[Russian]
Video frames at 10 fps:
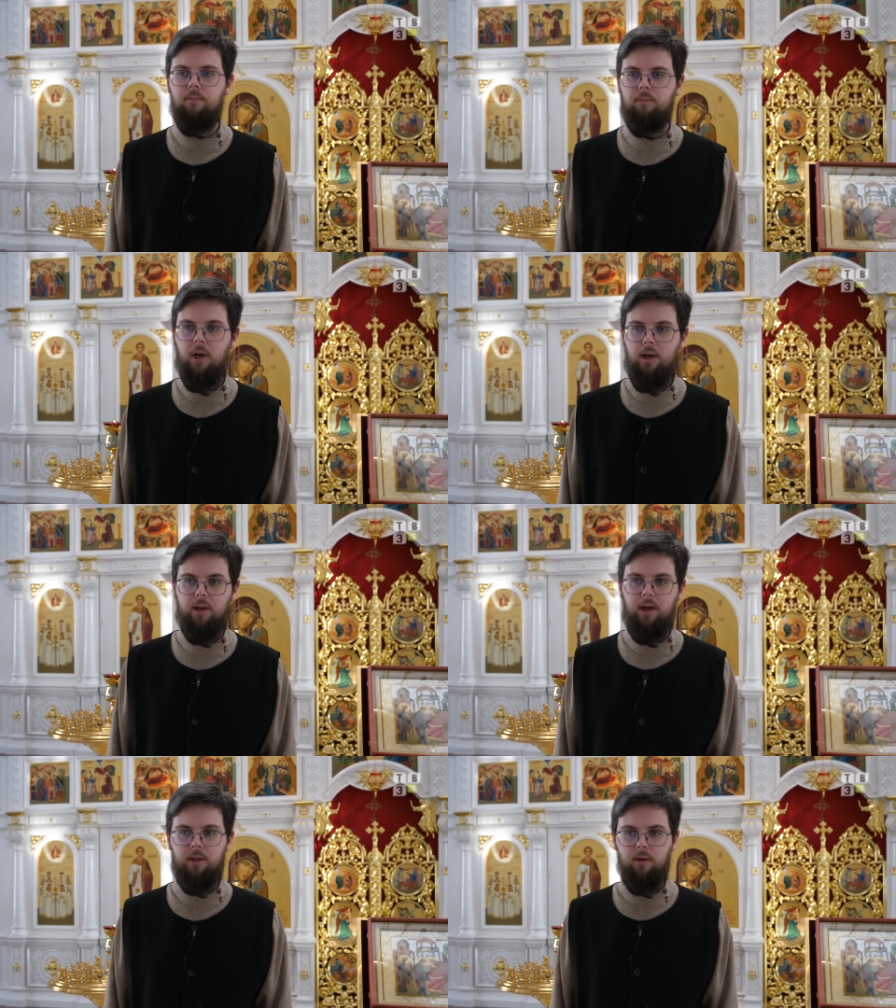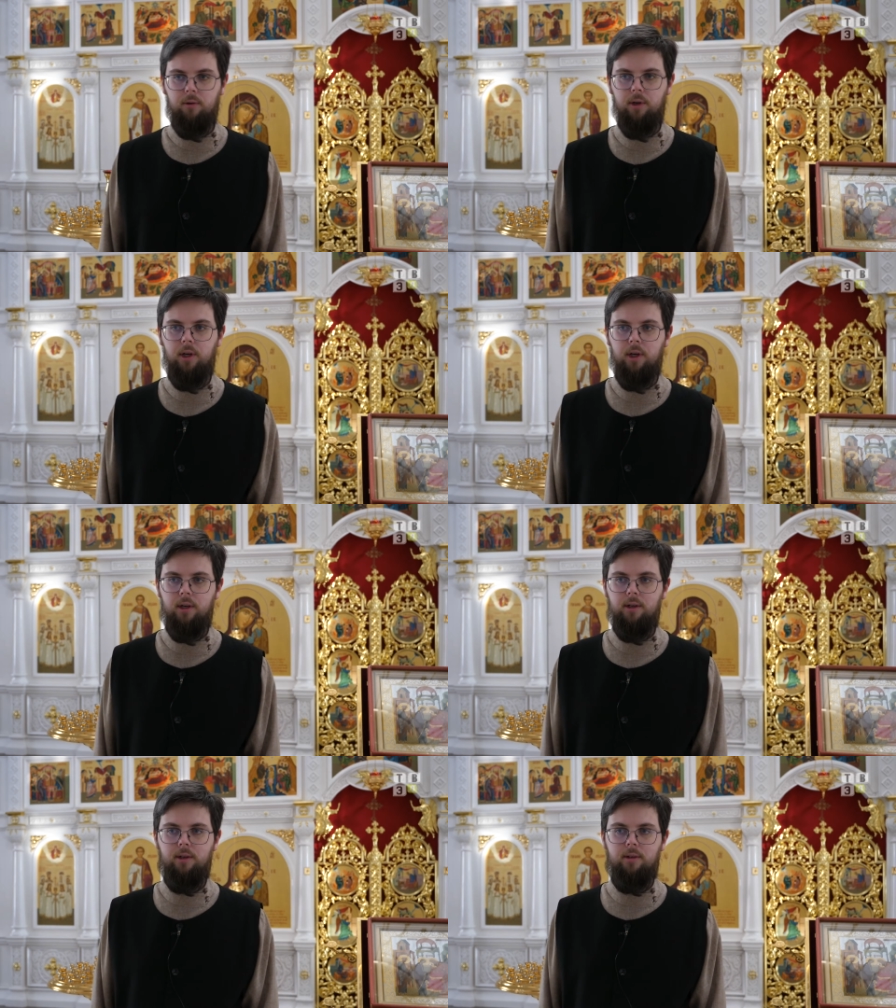маленькое такое,
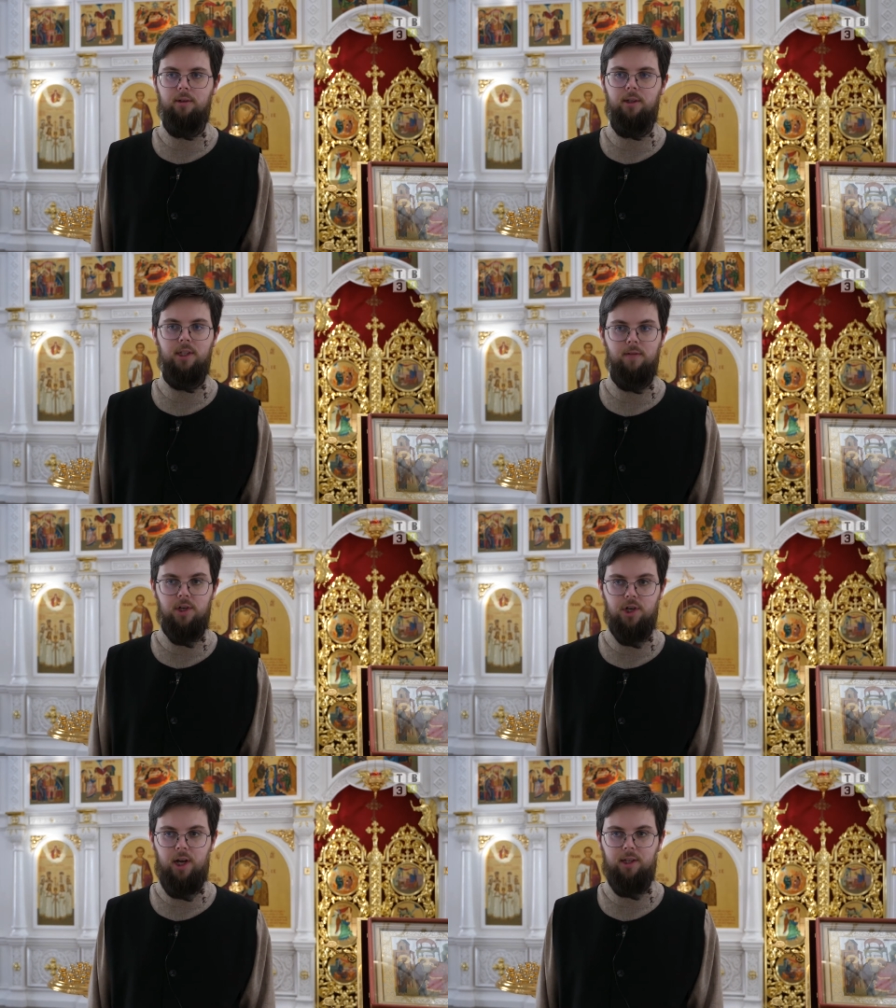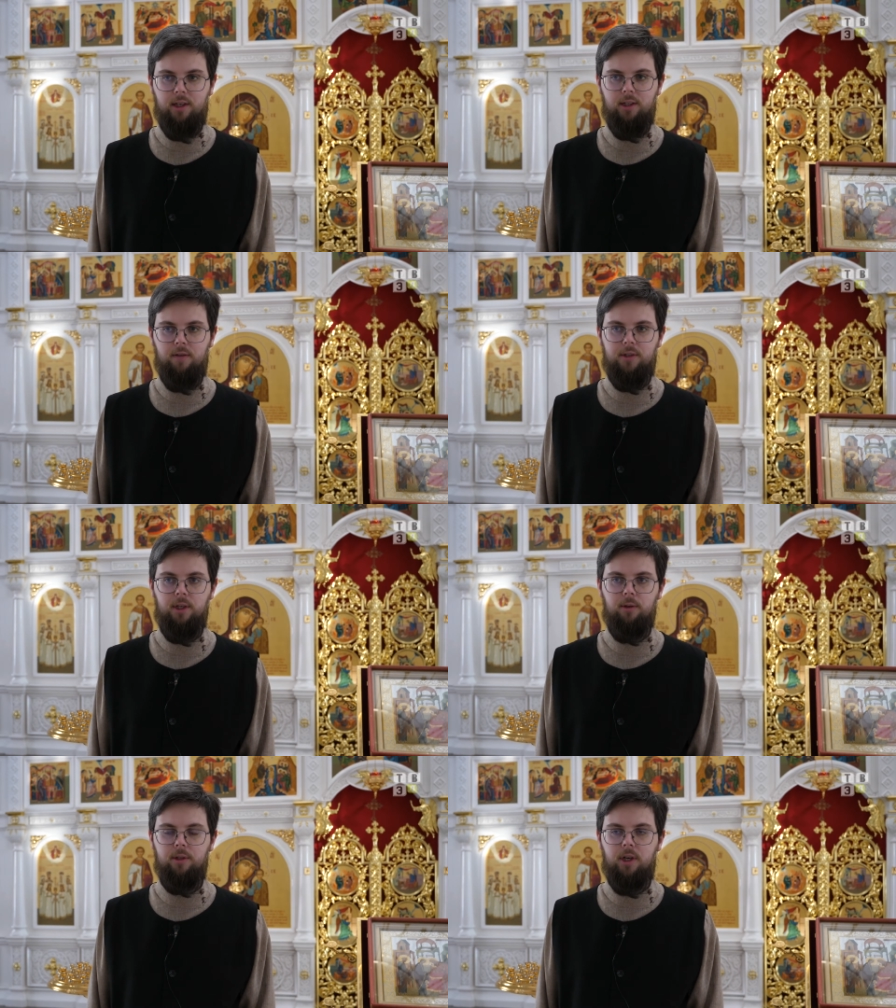э, несовершенное, да, в
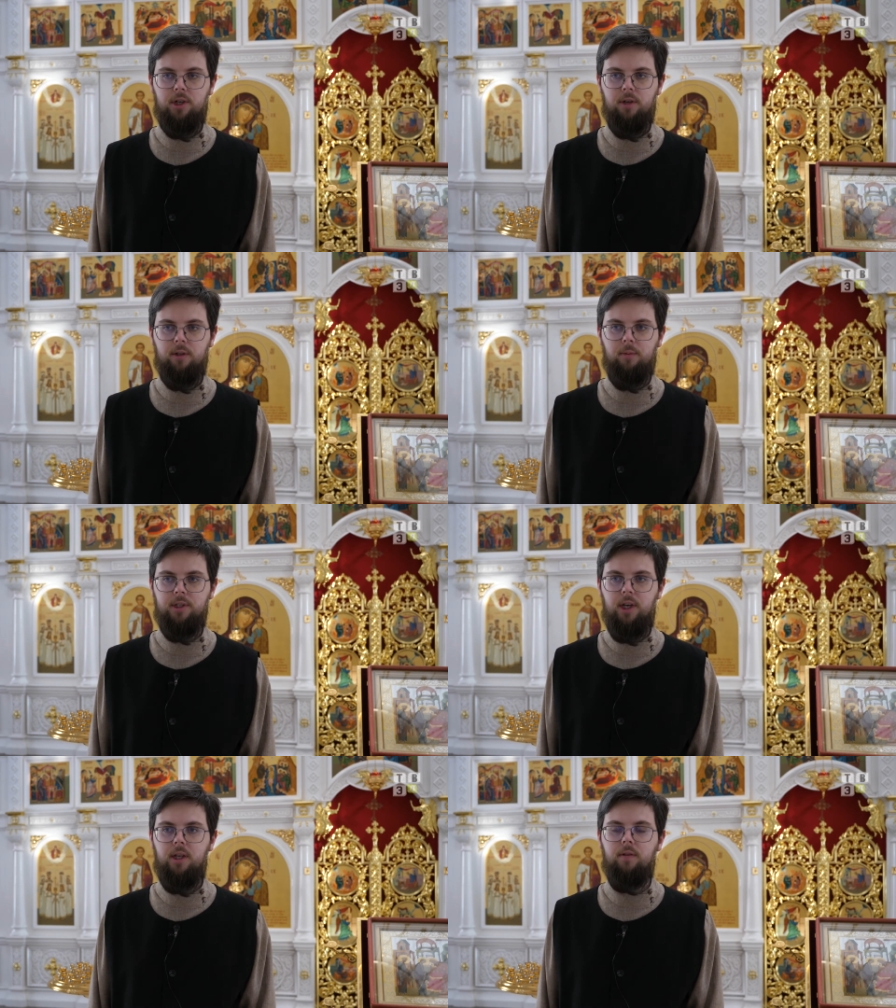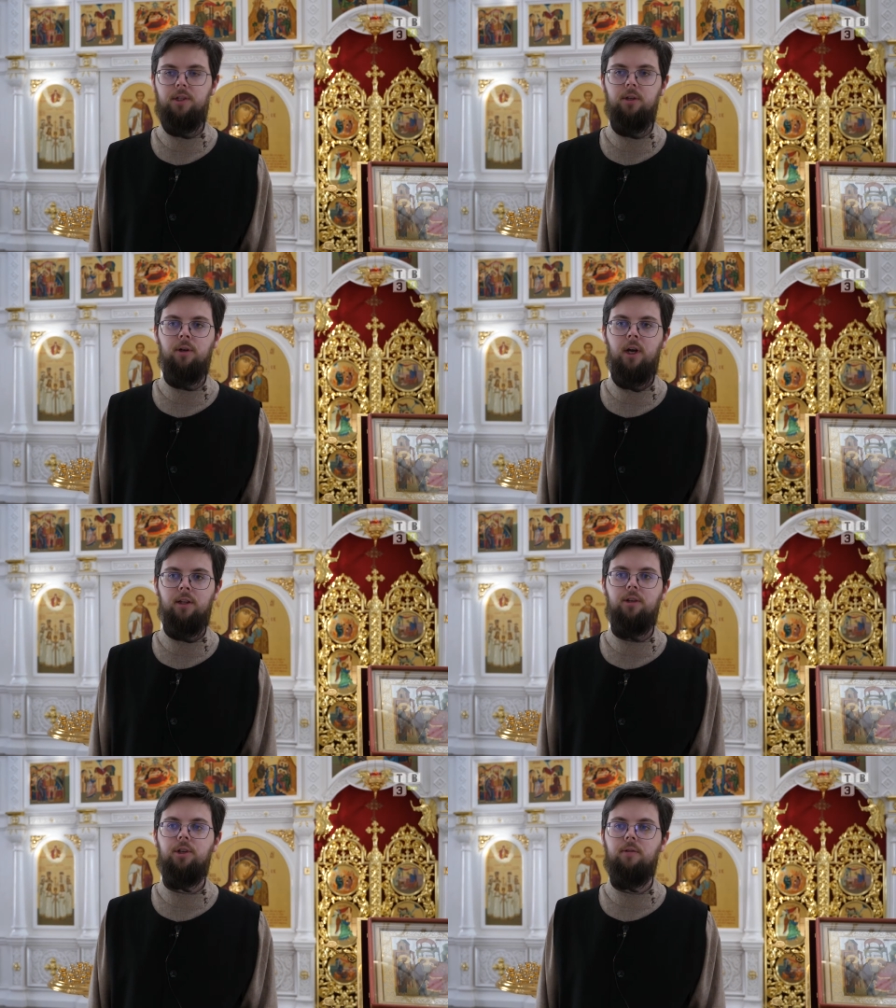силу нашего отпадения, в силу
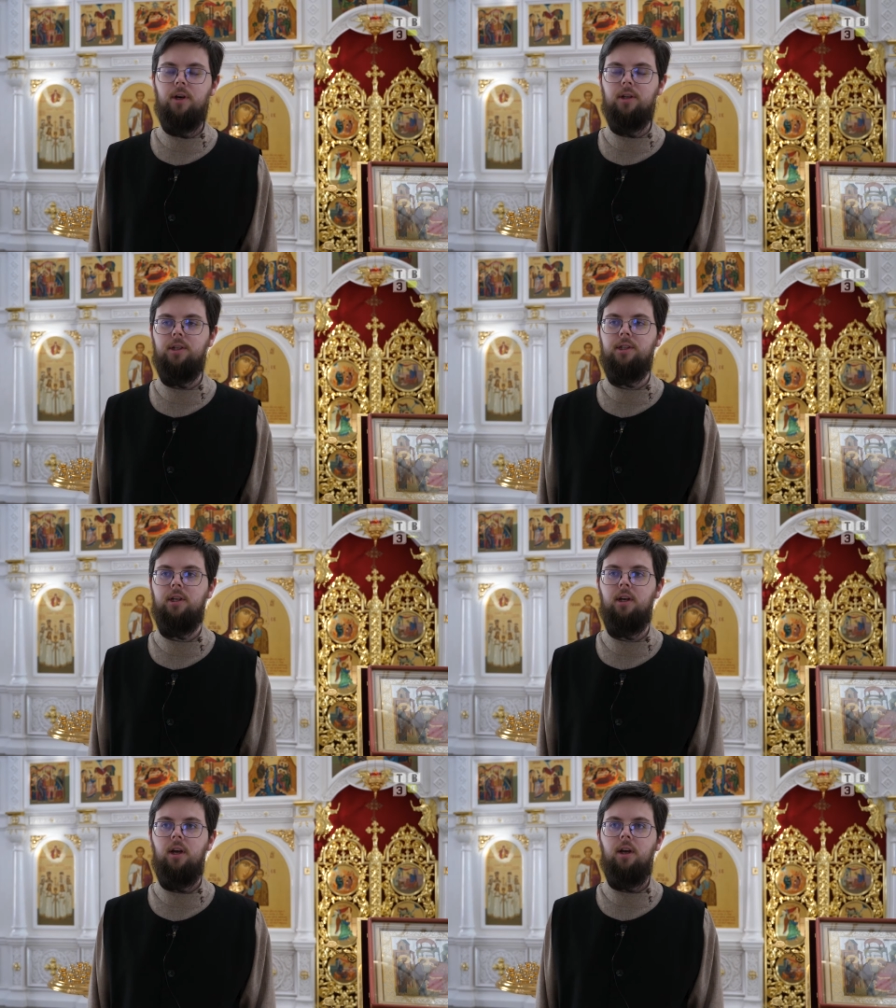нашей тварности.